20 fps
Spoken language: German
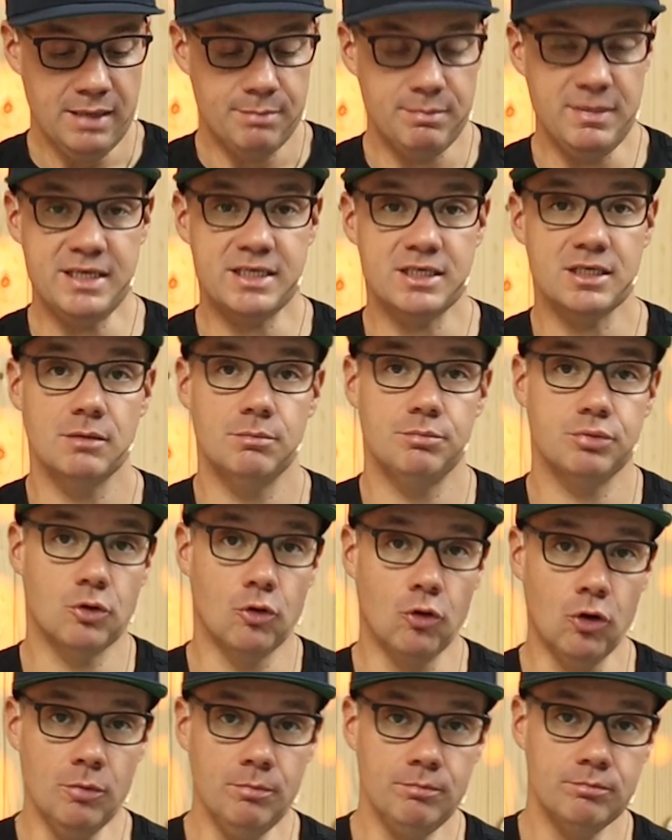mit
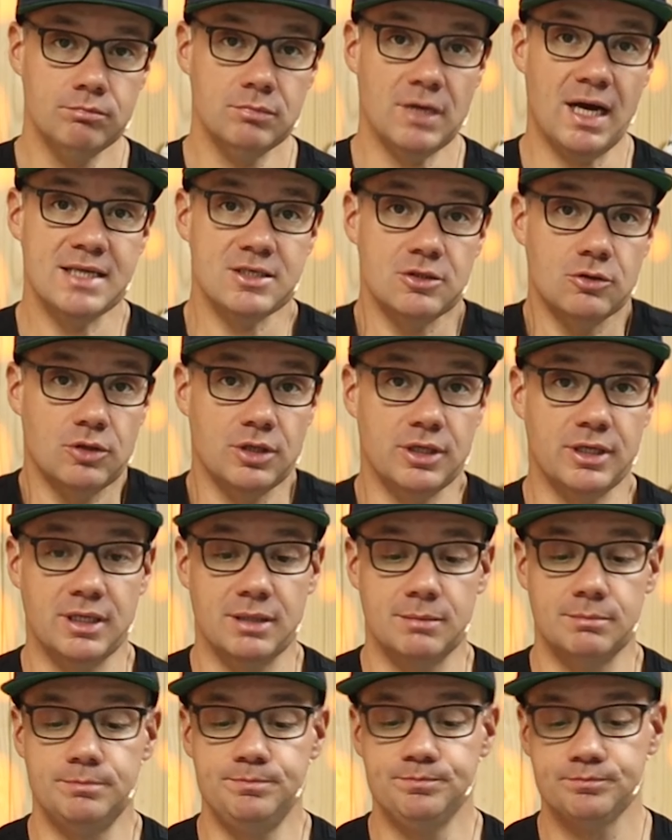Pro, also
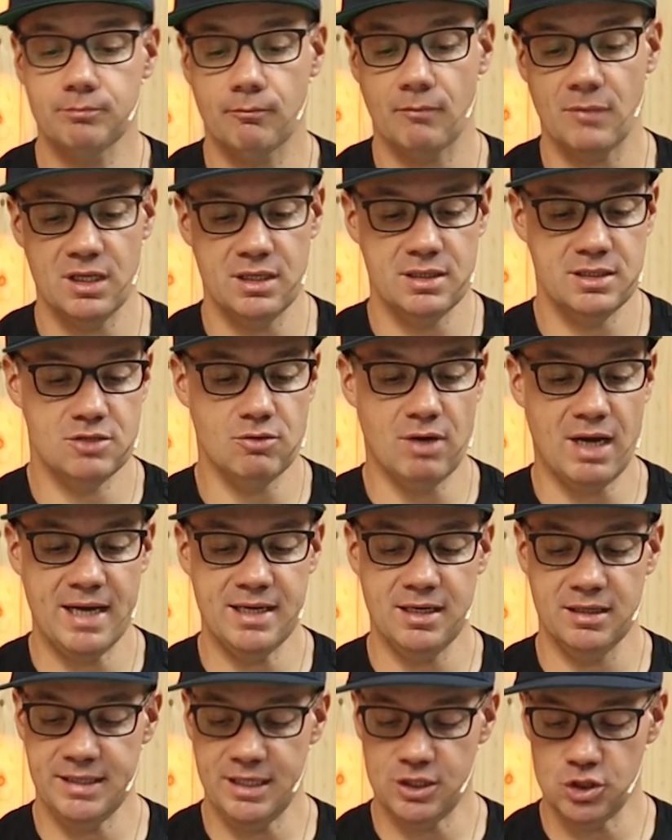ähm, so
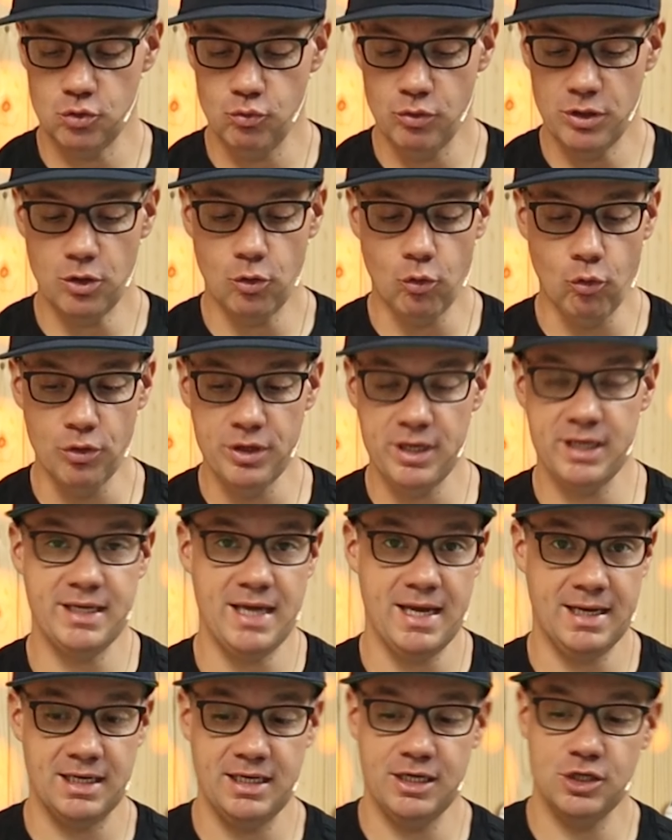einer der Schuhe ohne
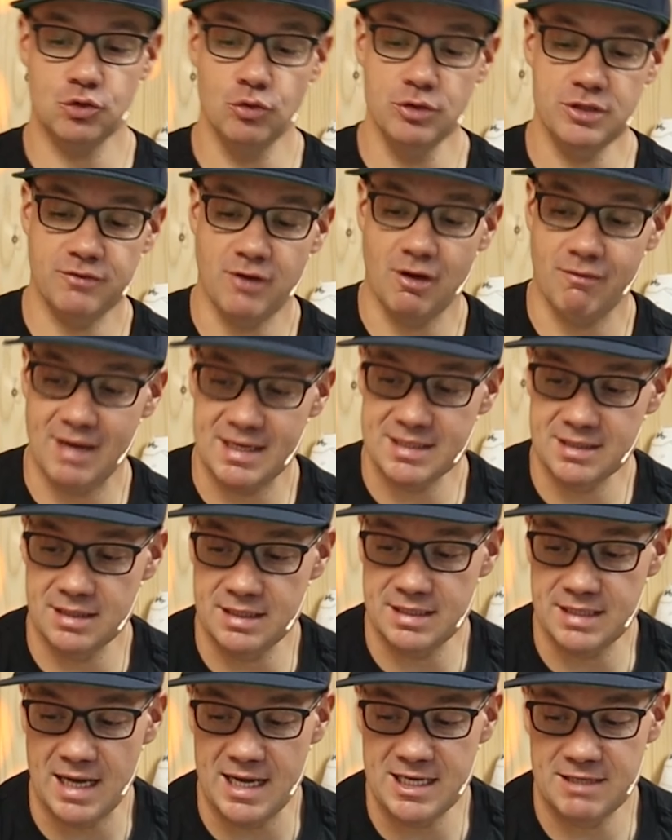jeglichen Schutz vor Wasser.
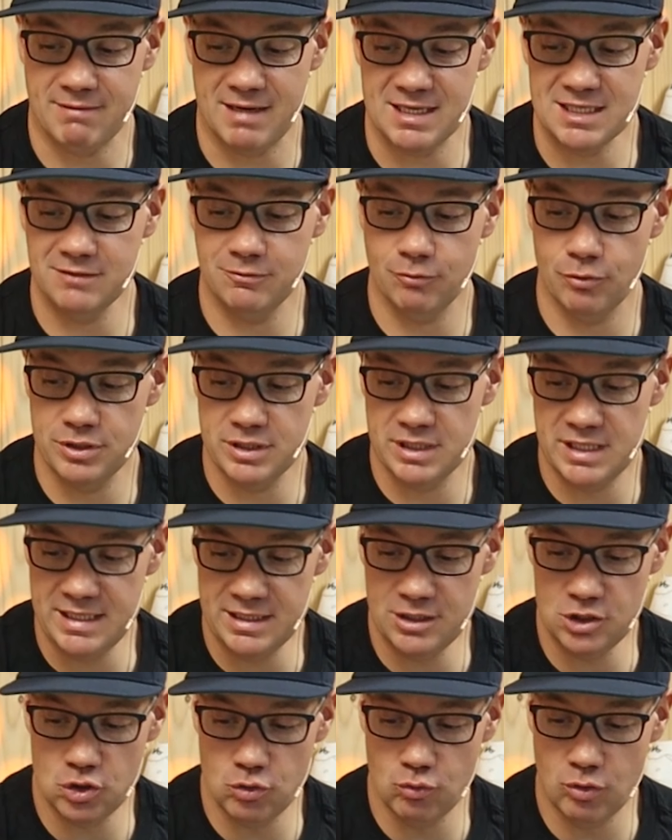Das heißt, Wasser, wo in
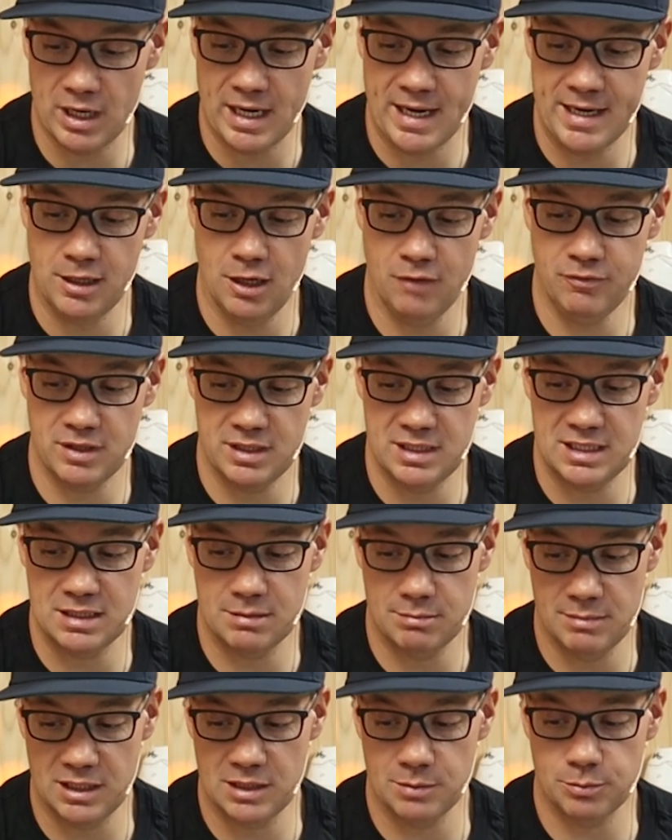diesen Schuh reinläuft, in
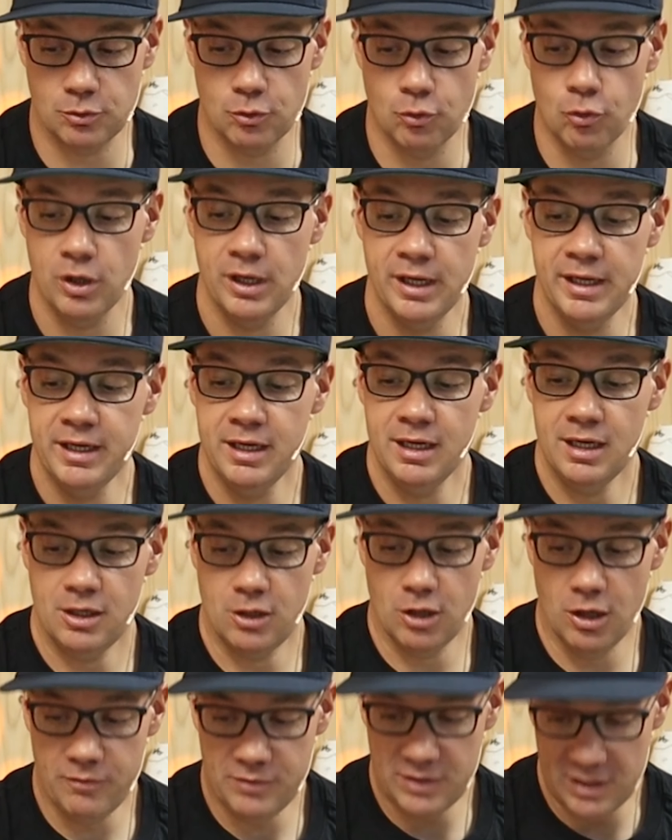diesen mit Pro,
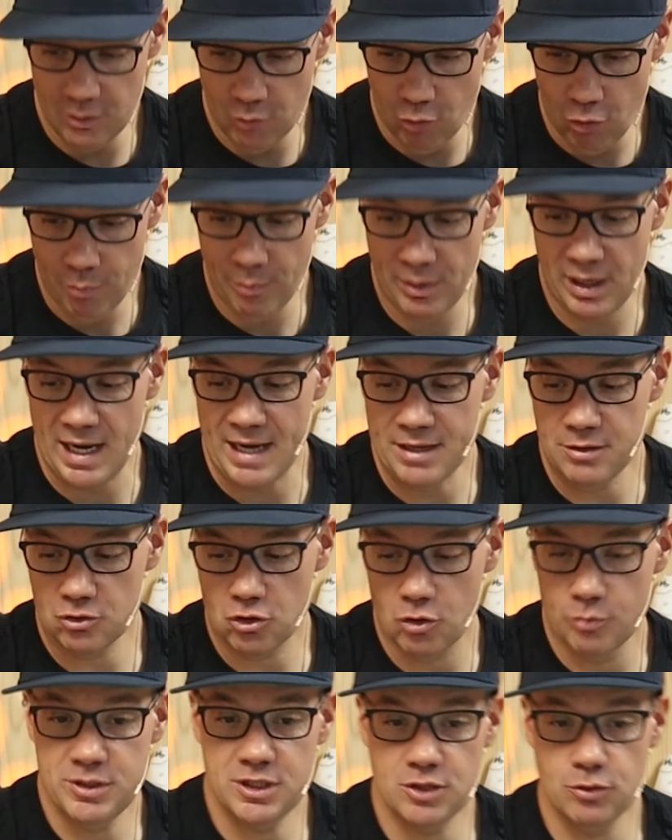läuft hier oben rein und
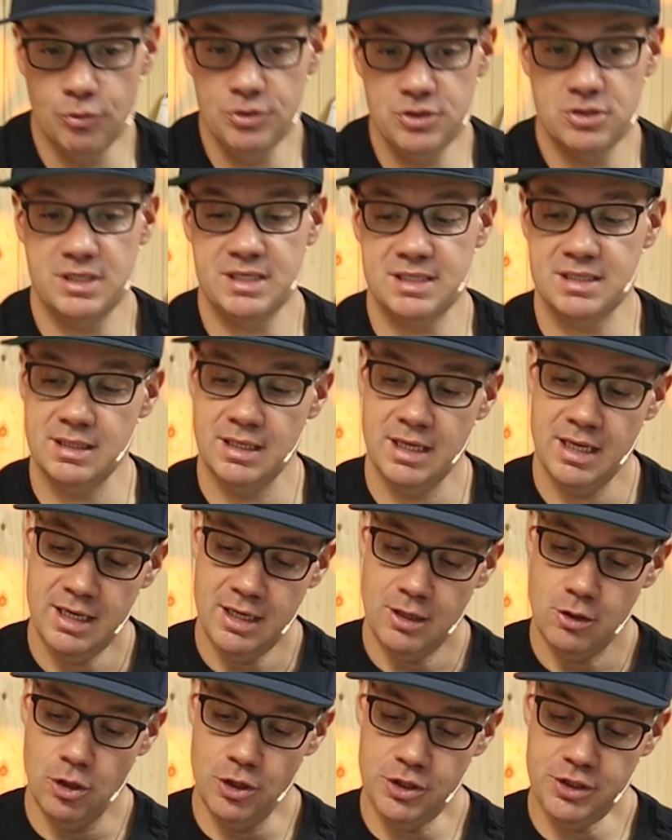kommt hier unter diesen
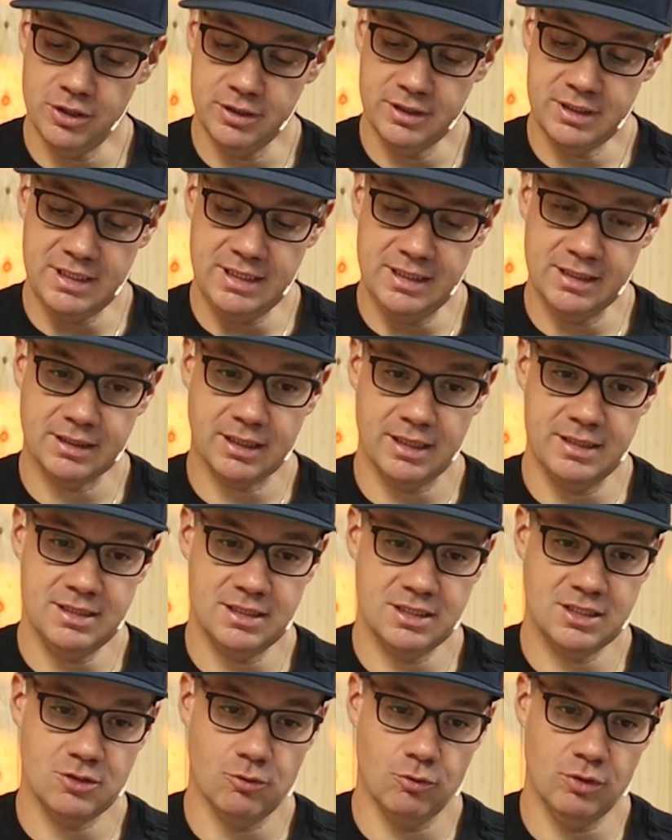Löchern, die hier drin
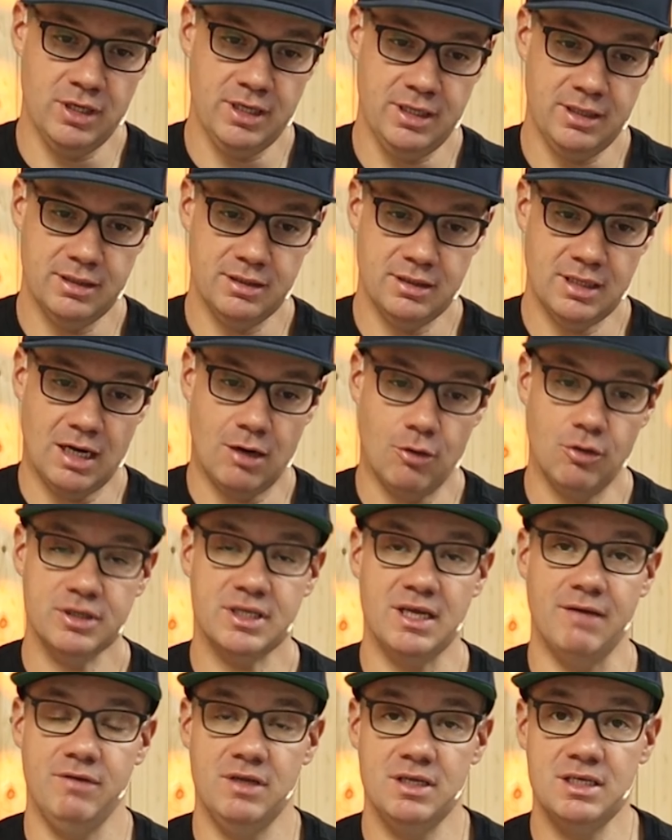sind, in der Sohle, auch
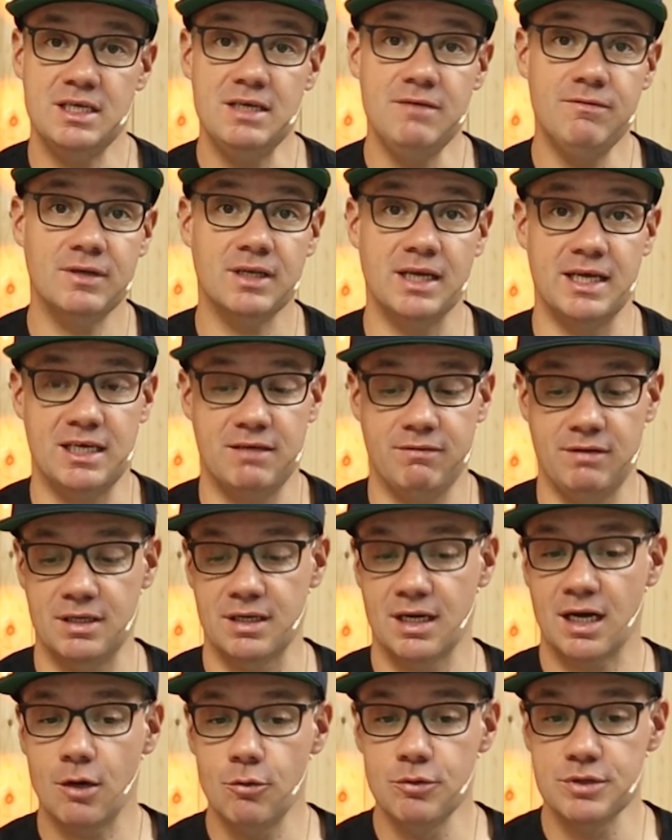definitiv gleich
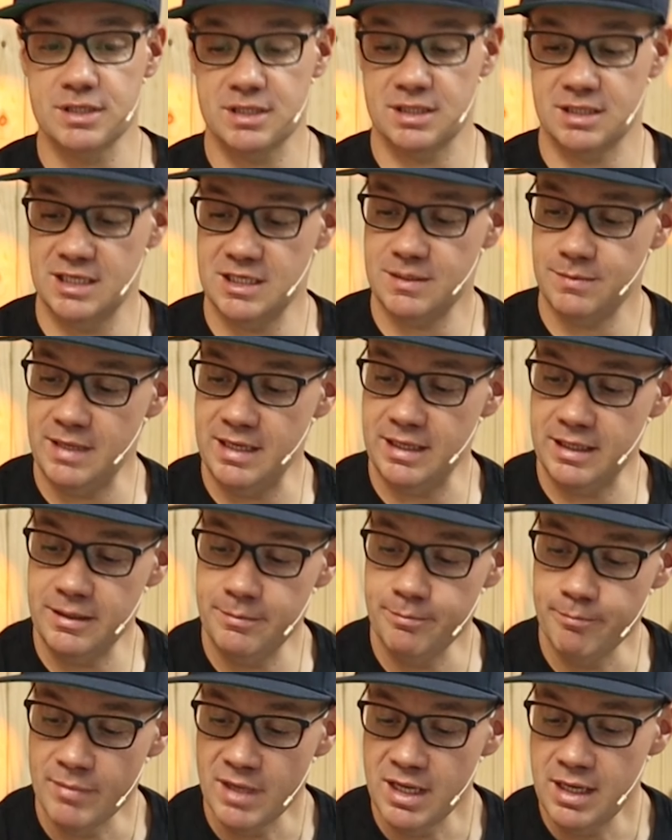wieder raus.
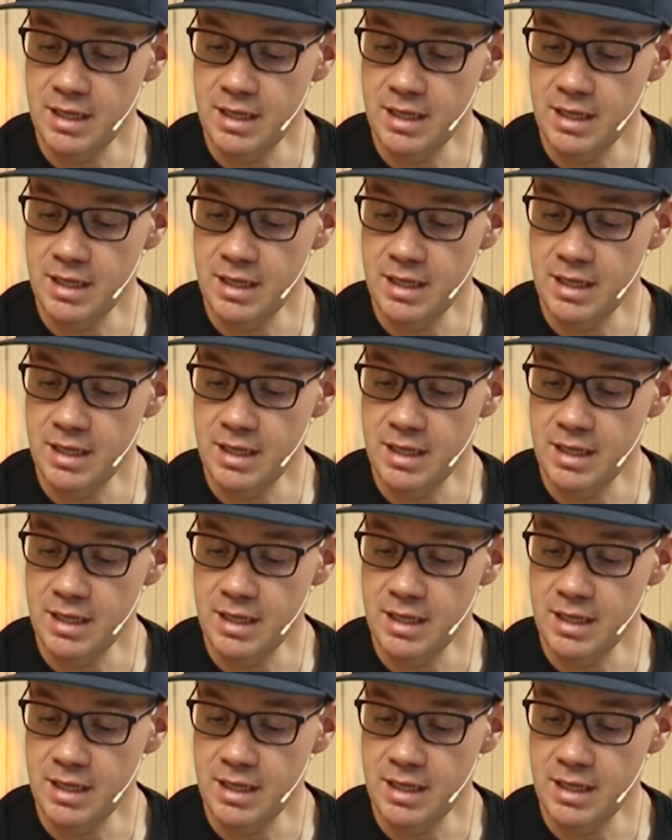Deswegen